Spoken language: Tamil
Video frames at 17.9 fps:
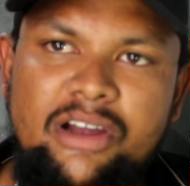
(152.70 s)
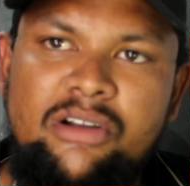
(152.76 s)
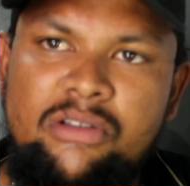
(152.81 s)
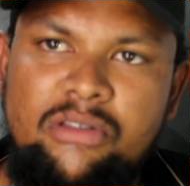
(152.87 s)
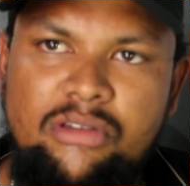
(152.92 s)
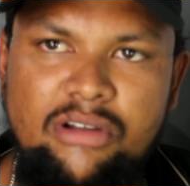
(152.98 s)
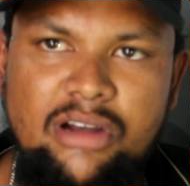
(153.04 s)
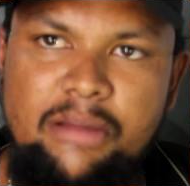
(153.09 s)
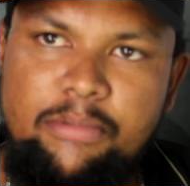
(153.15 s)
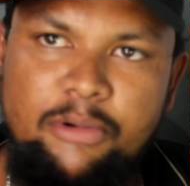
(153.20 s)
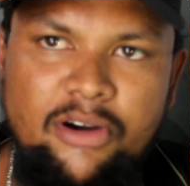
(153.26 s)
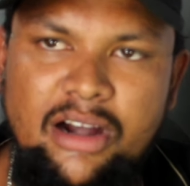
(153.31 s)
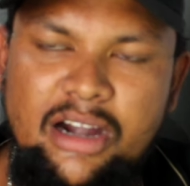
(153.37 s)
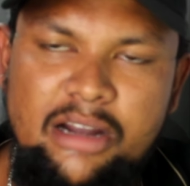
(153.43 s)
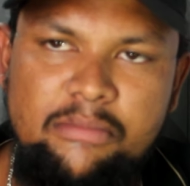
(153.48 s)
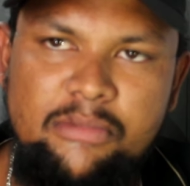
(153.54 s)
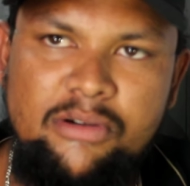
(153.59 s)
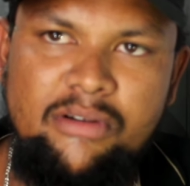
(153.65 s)
வேணும்னு சொல்லி
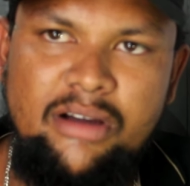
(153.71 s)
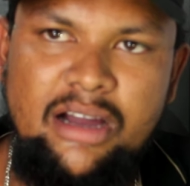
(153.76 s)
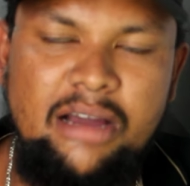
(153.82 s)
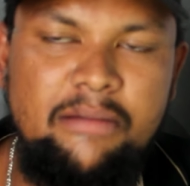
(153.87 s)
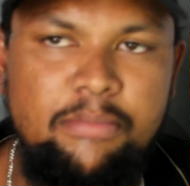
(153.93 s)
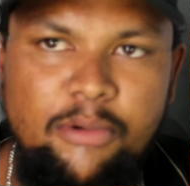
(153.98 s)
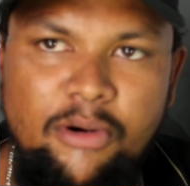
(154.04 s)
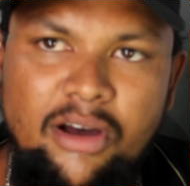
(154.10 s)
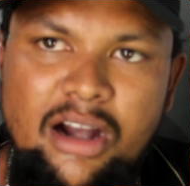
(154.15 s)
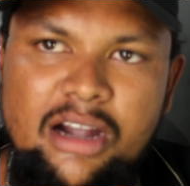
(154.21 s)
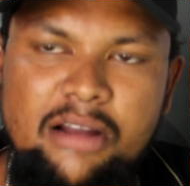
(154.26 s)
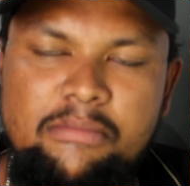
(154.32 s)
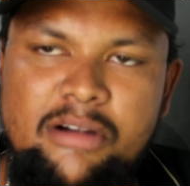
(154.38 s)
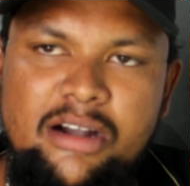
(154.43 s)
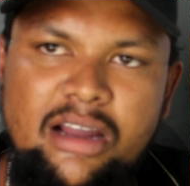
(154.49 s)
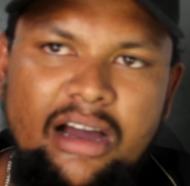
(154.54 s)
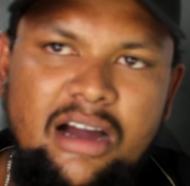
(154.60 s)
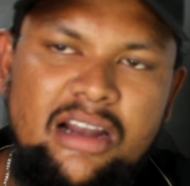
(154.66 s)
போராட்டம் பண்ணுவாங்க போராட்டம்
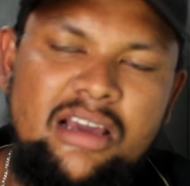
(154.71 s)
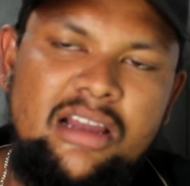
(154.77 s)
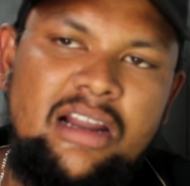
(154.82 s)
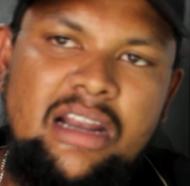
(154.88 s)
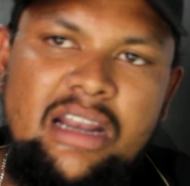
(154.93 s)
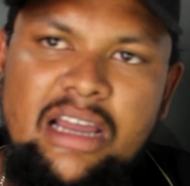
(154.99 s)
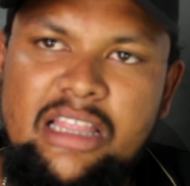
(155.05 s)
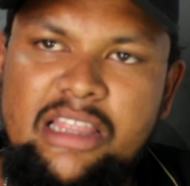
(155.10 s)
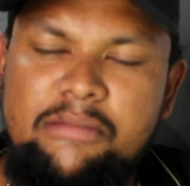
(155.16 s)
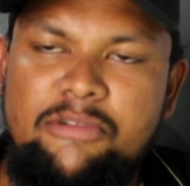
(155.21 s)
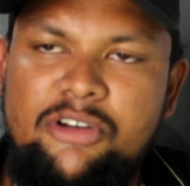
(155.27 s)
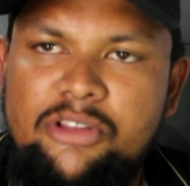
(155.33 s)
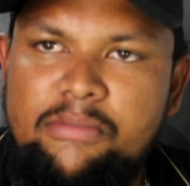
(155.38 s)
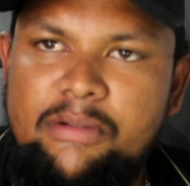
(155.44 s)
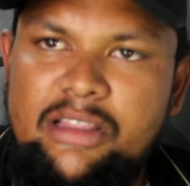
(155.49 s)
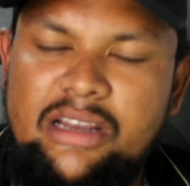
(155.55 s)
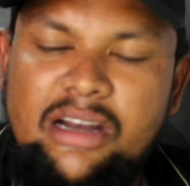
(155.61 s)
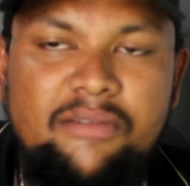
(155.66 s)
பண்ண ஆளுகள் எல்லாத்தையுமே
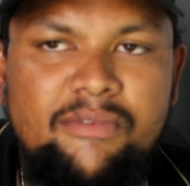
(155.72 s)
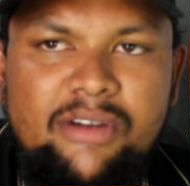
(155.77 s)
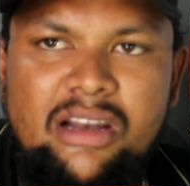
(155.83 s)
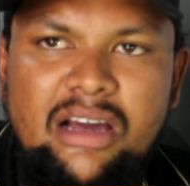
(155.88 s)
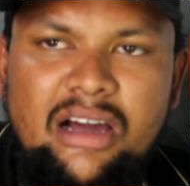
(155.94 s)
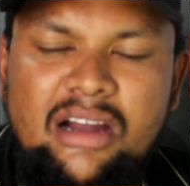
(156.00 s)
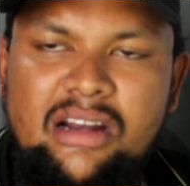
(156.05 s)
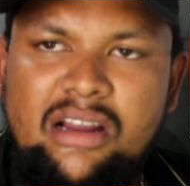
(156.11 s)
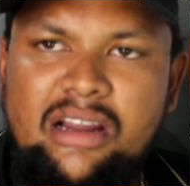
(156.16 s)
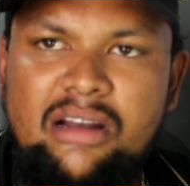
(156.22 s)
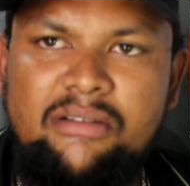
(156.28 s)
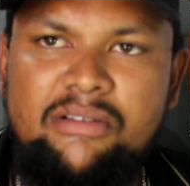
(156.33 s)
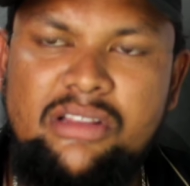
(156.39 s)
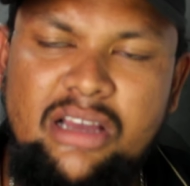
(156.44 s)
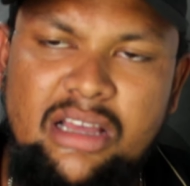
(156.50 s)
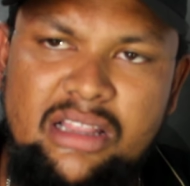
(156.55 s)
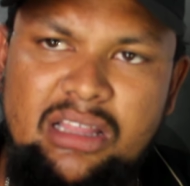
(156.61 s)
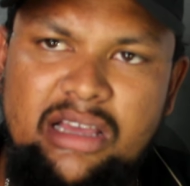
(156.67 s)
வந்து பார்த்தீங்கன்னா வெளிநாட்களை
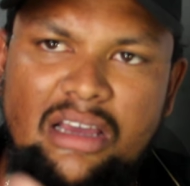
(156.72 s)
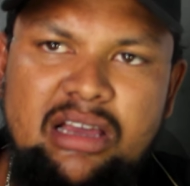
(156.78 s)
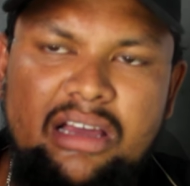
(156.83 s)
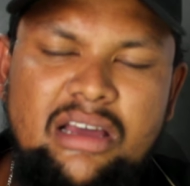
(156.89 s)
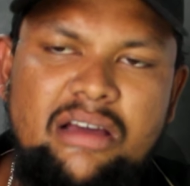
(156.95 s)
வந்து அந்த